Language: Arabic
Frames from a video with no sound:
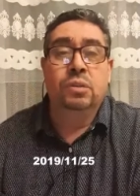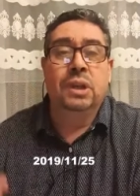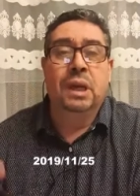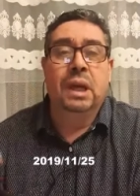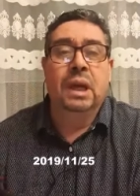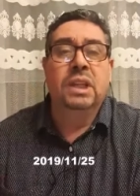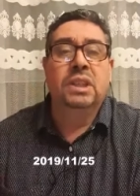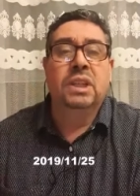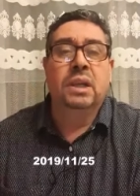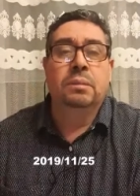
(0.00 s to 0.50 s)

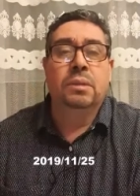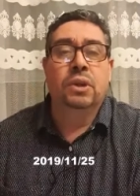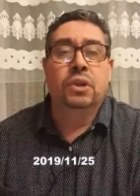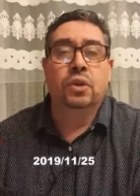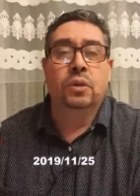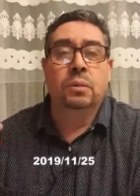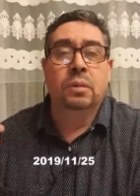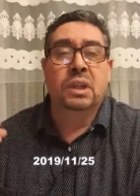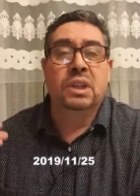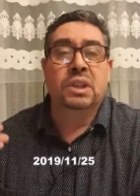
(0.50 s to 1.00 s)
على جال باش
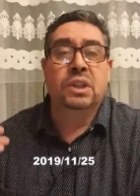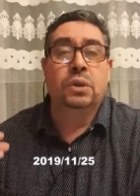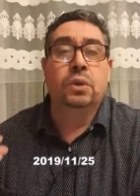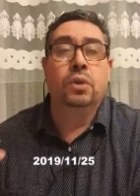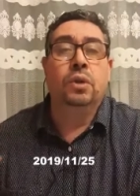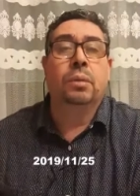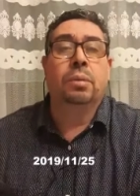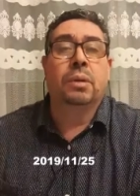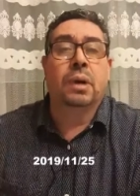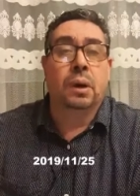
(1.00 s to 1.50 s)
هما يزيدوا
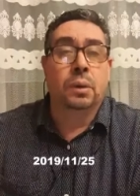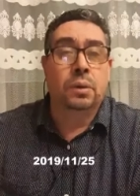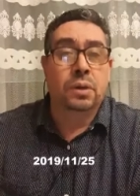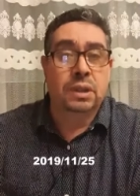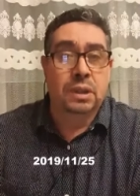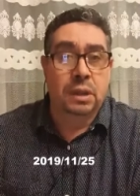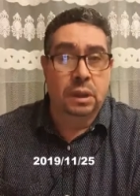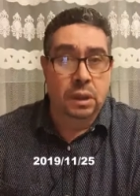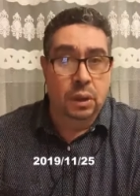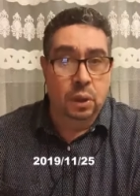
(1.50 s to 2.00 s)
يبقاو
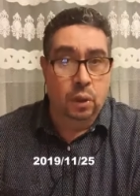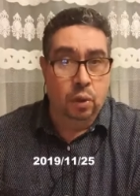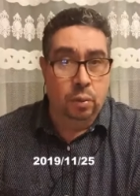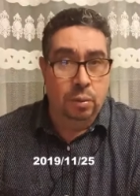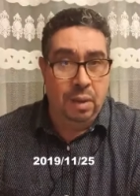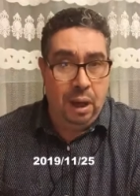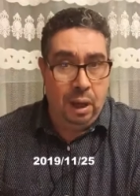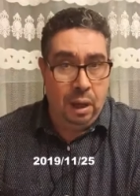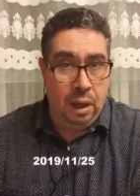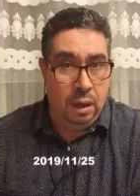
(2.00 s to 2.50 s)
يستناو هما
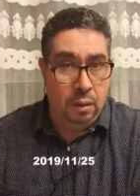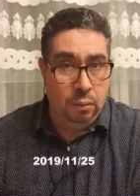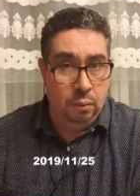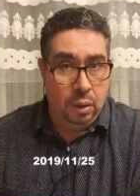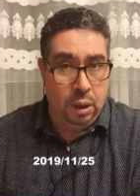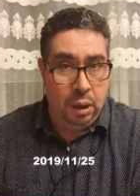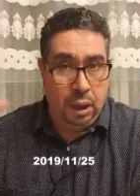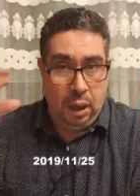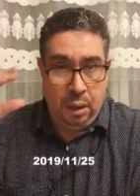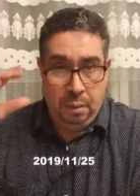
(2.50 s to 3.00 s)
عام
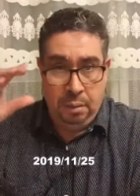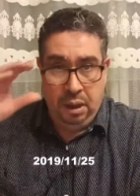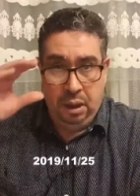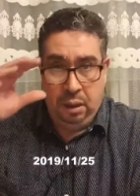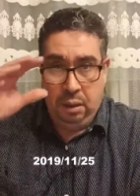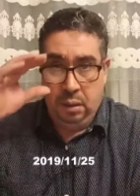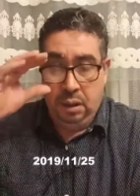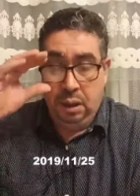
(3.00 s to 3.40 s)
ولا عامين